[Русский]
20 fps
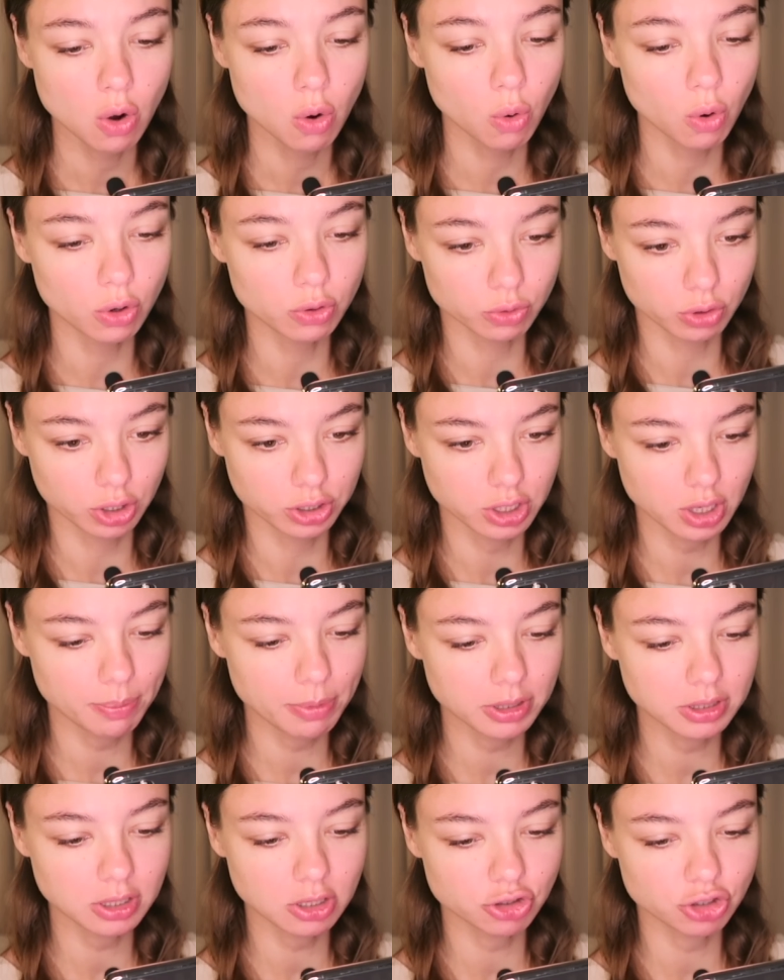Ой, он хотя
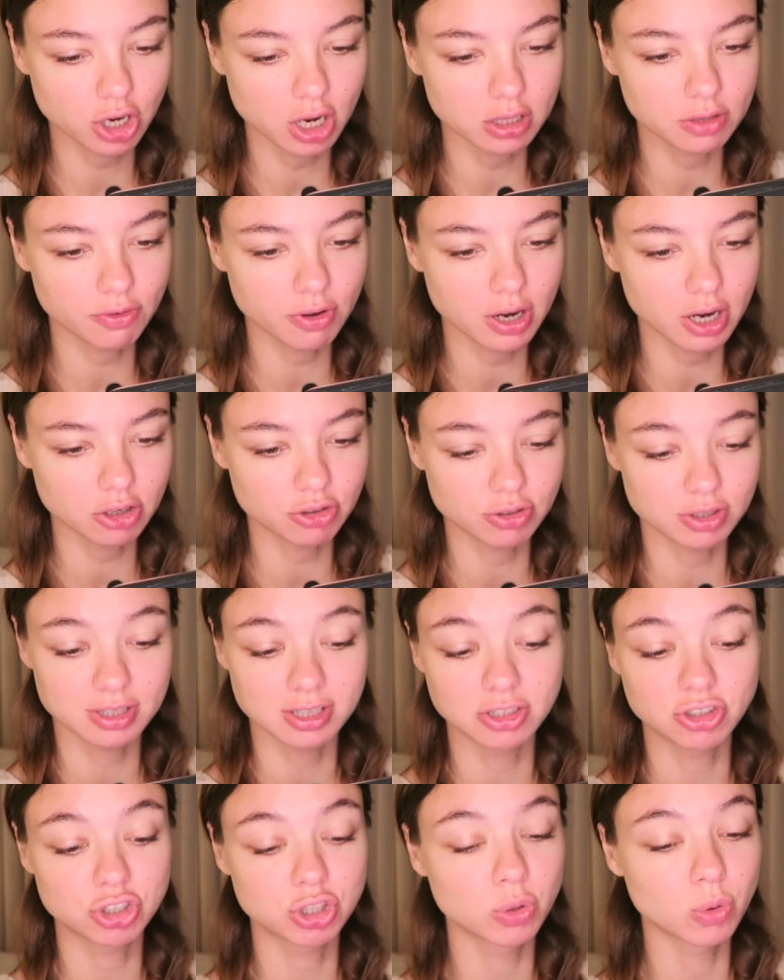бы от ножа отворачивается,
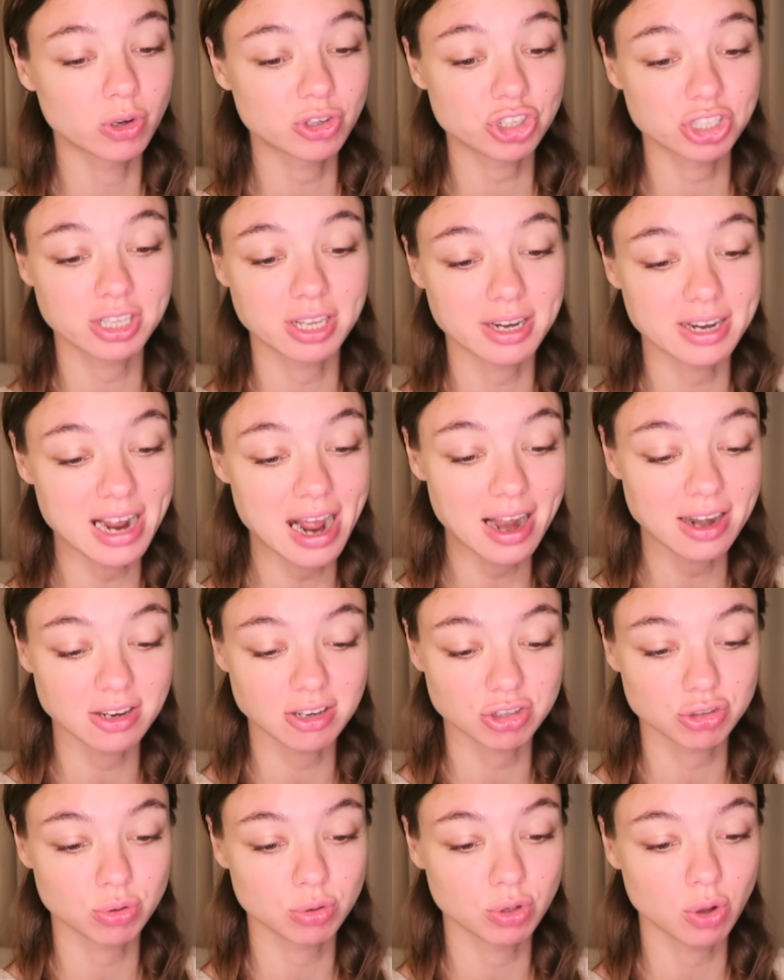значит, нож это
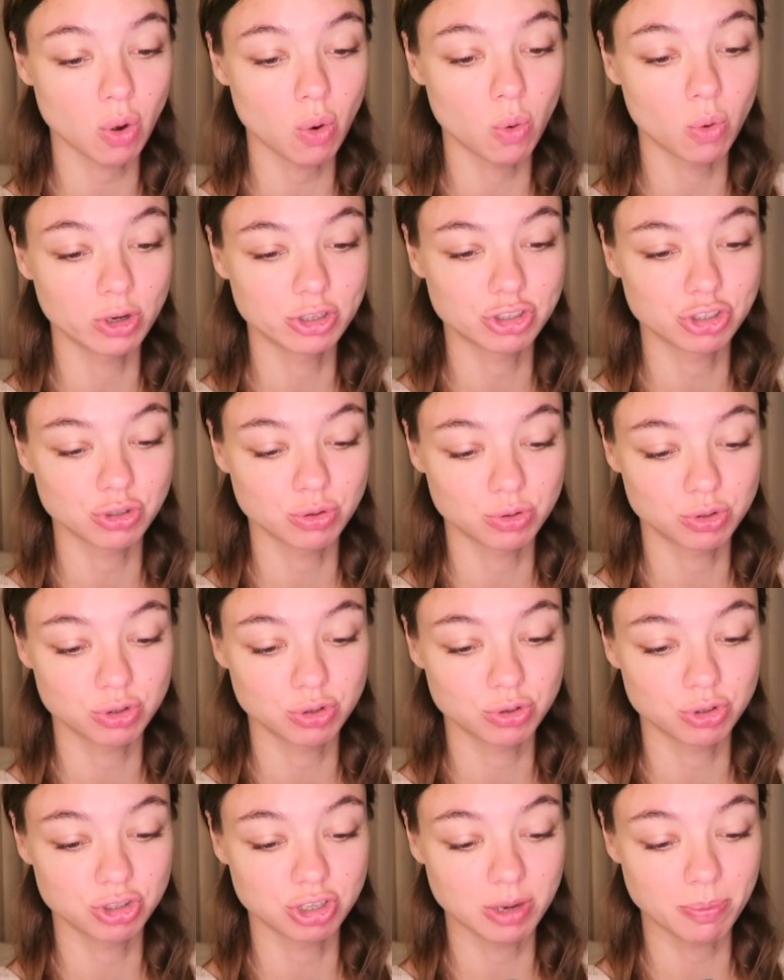реально что-то
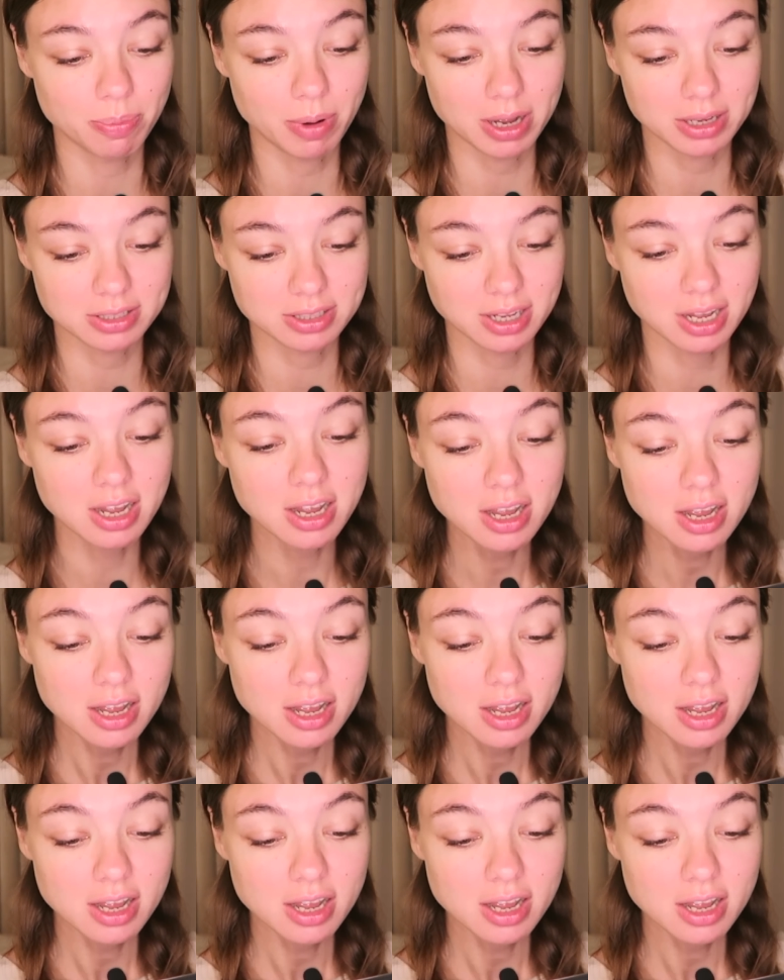очень-очень-очень опасное.